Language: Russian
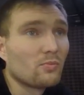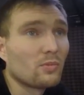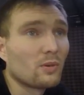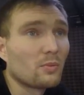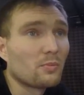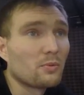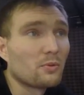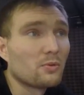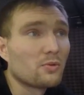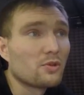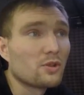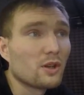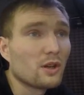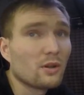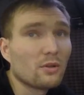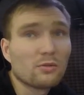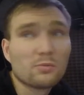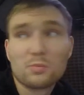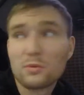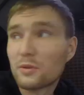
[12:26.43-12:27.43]
Попью
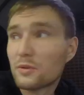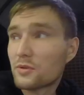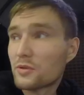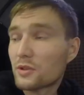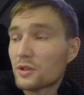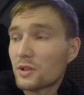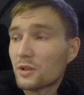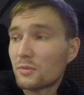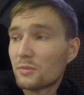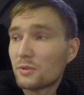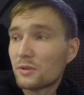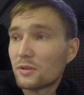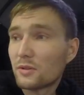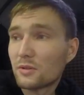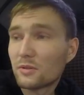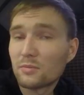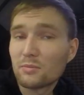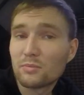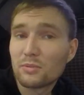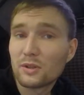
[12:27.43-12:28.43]
чаю с
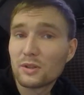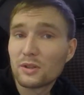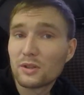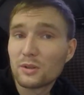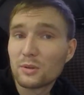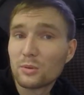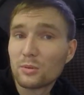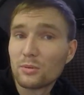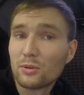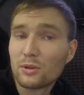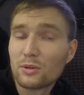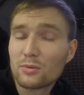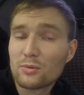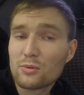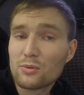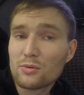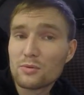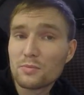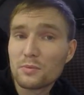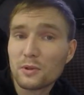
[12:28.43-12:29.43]
пончиками. Подъеду,
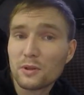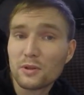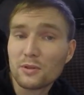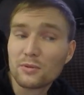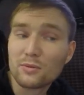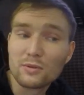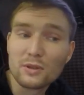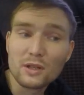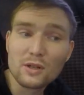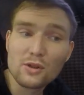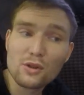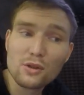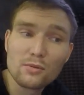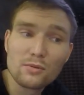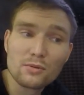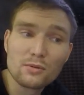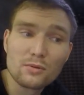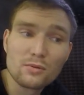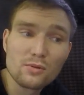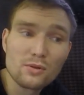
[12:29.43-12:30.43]
выгружусь, поеду дальше
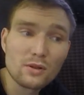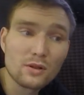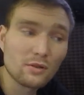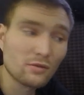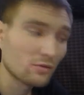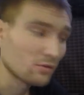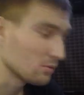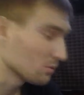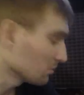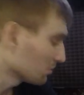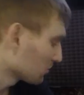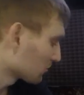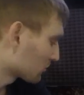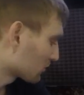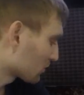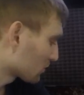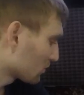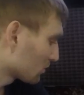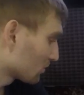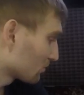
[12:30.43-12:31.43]
выгружаться. Ну и в
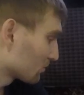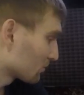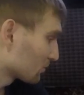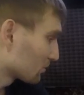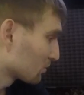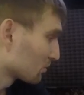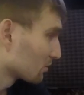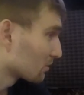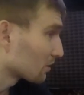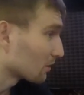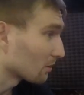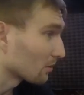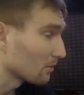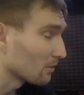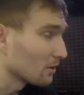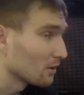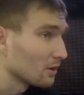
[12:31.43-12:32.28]
таком духе.